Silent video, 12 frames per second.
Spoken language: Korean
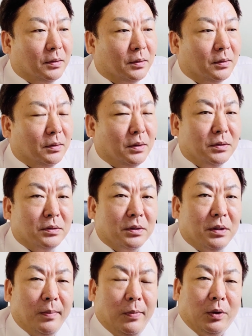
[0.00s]
그때 진짜
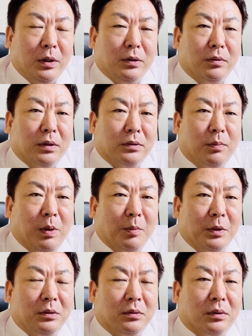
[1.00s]
새벽에 일어나서
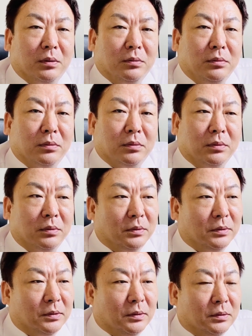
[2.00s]
밤에 들어가고
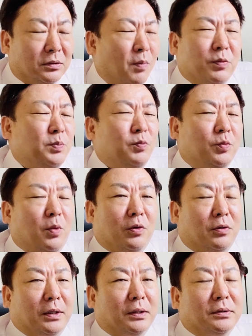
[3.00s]
점심도
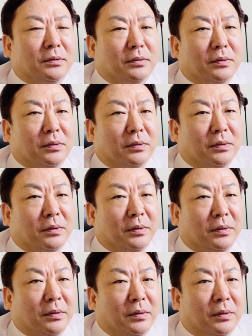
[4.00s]
먹으러 안 갔어.
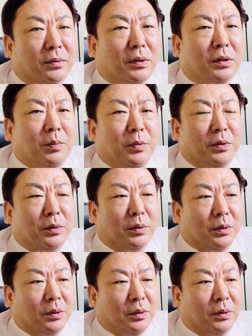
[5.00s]
왜냐면